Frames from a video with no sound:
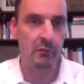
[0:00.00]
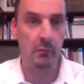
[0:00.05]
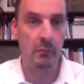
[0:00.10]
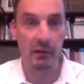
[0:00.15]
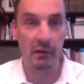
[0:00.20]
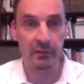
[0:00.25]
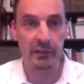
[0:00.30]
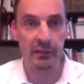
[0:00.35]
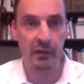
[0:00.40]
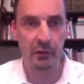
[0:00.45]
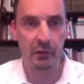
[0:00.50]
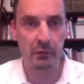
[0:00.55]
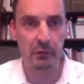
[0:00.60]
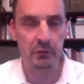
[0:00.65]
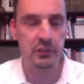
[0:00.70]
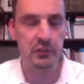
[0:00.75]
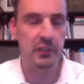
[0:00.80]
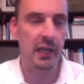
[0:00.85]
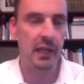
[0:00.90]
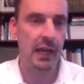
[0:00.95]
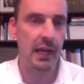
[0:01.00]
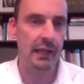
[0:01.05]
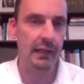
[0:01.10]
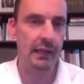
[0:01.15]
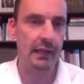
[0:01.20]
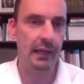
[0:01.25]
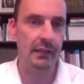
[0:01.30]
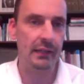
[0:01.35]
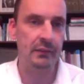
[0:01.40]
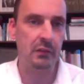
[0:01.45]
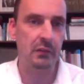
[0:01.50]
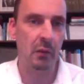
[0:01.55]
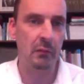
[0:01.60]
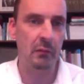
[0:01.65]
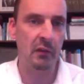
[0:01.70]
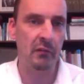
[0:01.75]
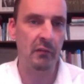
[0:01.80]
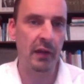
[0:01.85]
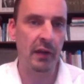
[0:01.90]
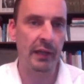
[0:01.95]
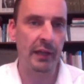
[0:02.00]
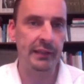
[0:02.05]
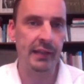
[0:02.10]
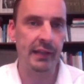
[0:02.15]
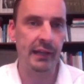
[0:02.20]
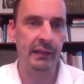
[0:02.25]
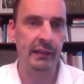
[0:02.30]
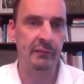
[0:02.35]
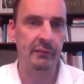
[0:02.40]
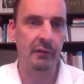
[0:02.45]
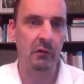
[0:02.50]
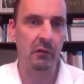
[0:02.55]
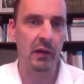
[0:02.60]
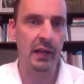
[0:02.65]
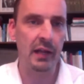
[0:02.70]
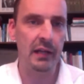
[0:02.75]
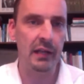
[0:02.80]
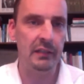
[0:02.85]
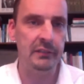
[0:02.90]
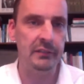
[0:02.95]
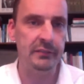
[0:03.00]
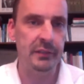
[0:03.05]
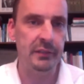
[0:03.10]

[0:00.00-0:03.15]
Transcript: wo Buffett ja auch zugeschlagen hat, kommt auf ein KGV 11.